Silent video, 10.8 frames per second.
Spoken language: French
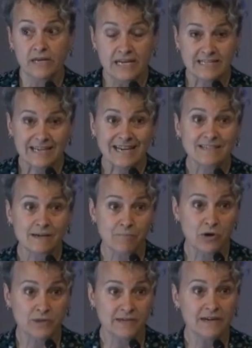Il est très
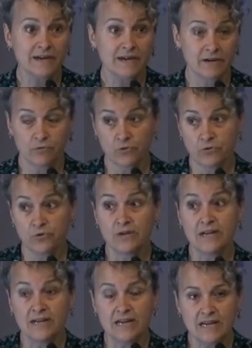important et on
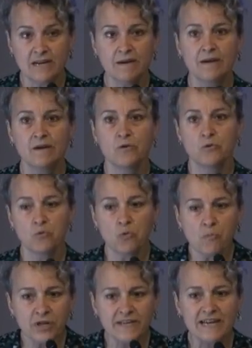les, nos
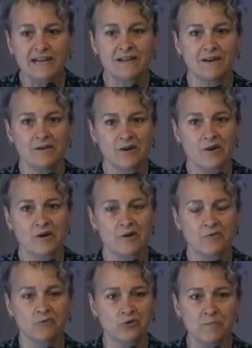modèles, euh,
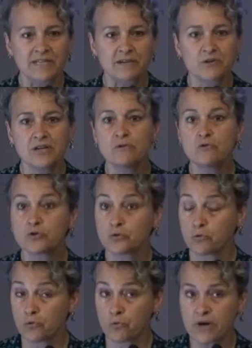nos métadonnées ne
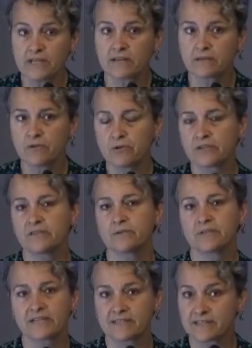sont loin d'être neutres, ils
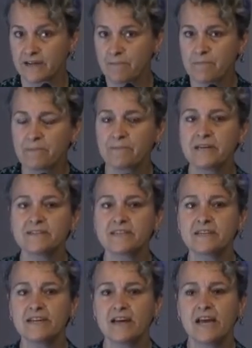sont extrêmement
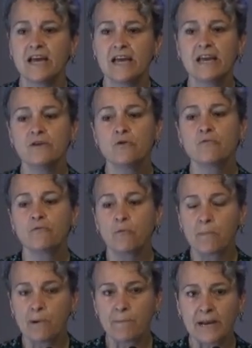biaisés et ne font
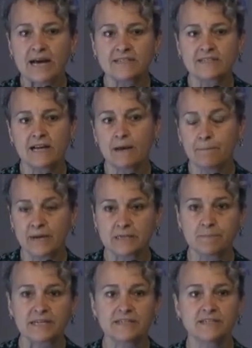pas place à la
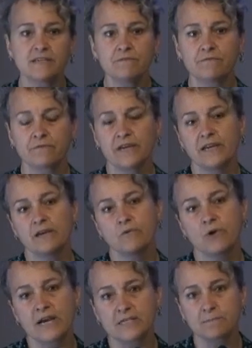perspective et
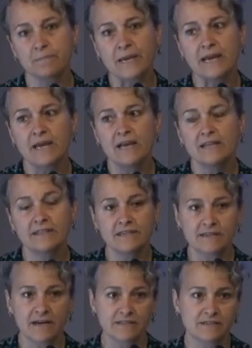au respect des
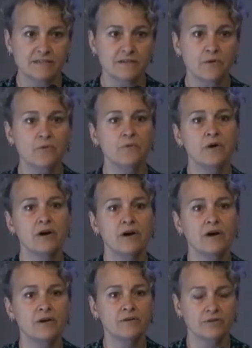traditions,
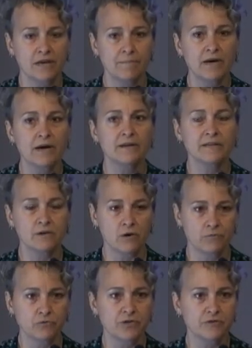euh, notamment des
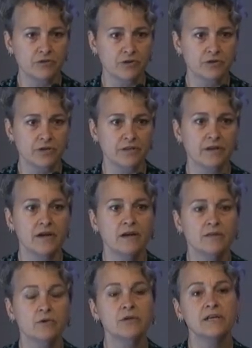communautés autochtones.
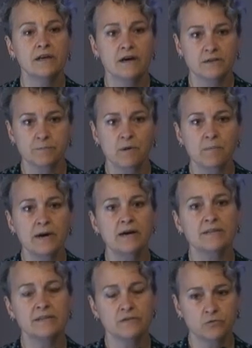Donc, il y a en ce
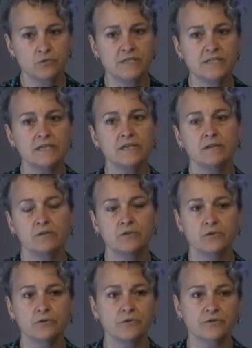moment des outils
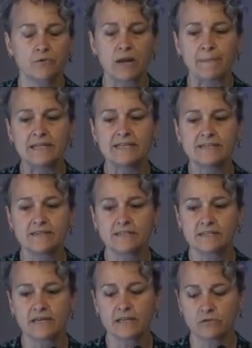de ce qu'on appelle des
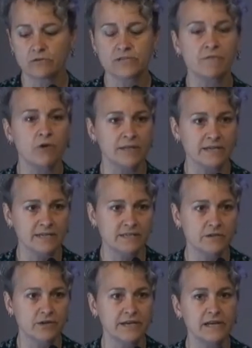étiquettes de savoir
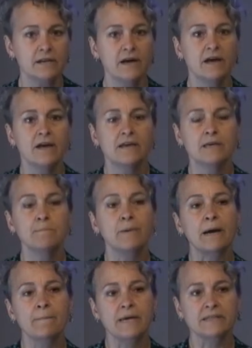traditionnel qui
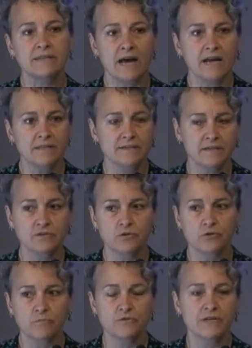permettent à des
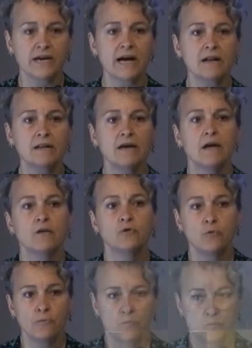institutions muséales de